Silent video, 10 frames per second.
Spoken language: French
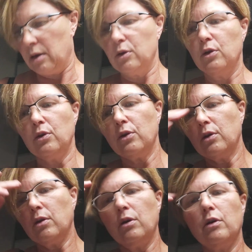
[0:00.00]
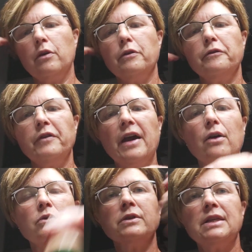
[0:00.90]
Le euh,
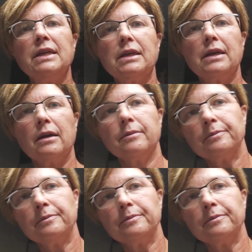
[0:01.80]
vert antique.